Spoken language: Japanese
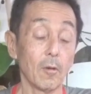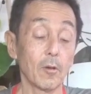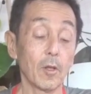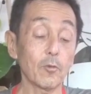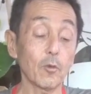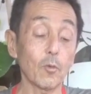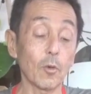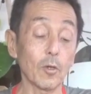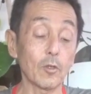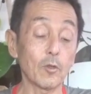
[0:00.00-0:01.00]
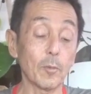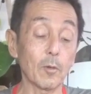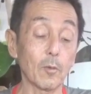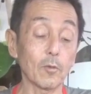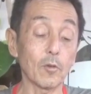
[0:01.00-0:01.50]
冷蔵庫が1
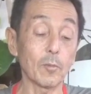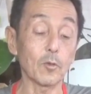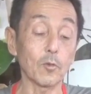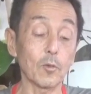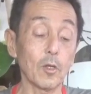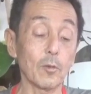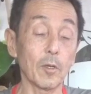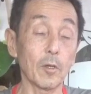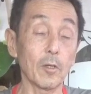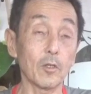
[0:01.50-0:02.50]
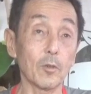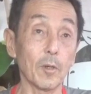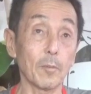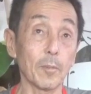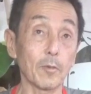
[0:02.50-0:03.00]
万5000ペソ、テレビが1
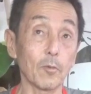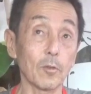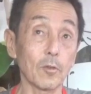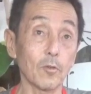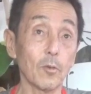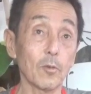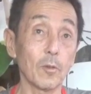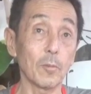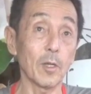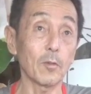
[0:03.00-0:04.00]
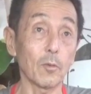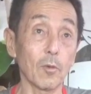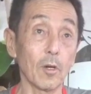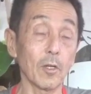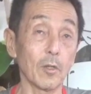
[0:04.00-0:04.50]
万ペソでしょ、でベッド
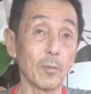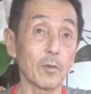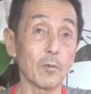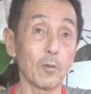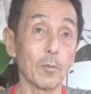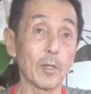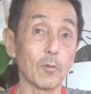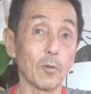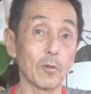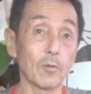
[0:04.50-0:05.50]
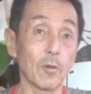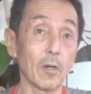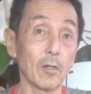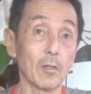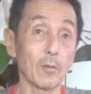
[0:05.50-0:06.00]
が入って、ベッドのマットレスが
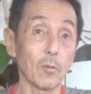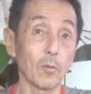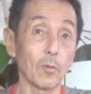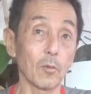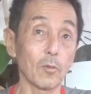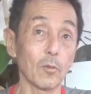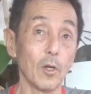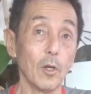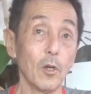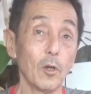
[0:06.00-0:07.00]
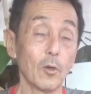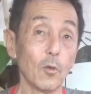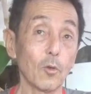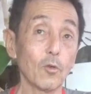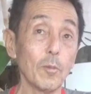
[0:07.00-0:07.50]
入って
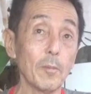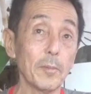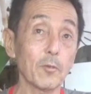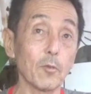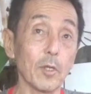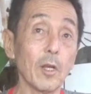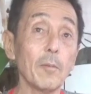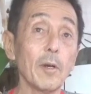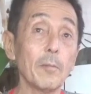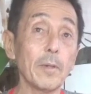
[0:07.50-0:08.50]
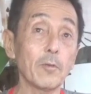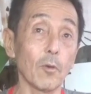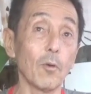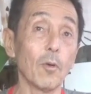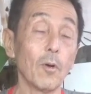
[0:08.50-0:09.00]
6万ペソ7万
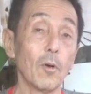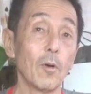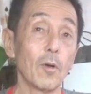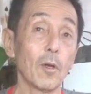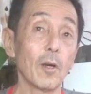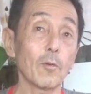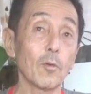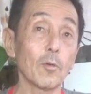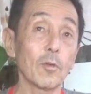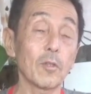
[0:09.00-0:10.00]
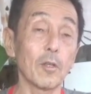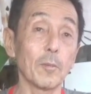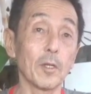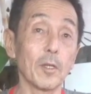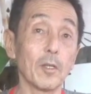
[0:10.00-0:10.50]
ペソ、エアコンのあたり
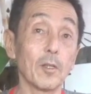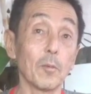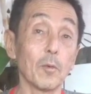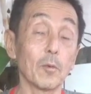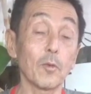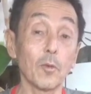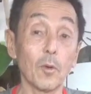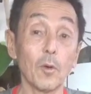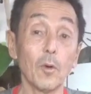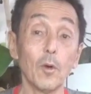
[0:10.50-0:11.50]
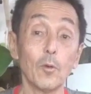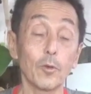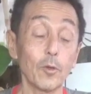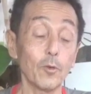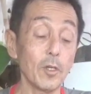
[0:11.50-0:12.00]
まで入れてもその
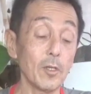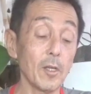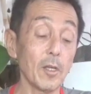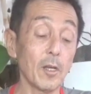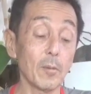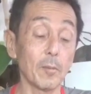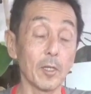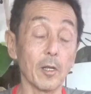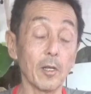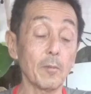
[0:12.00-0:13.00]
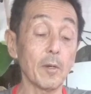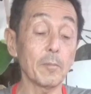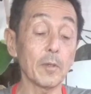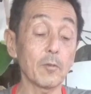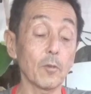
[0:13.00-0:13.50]
普及品で選べば7万
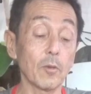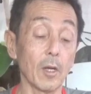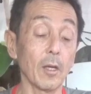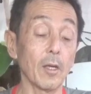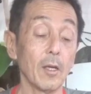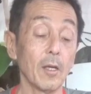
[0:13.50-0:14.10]
ペソぐらい。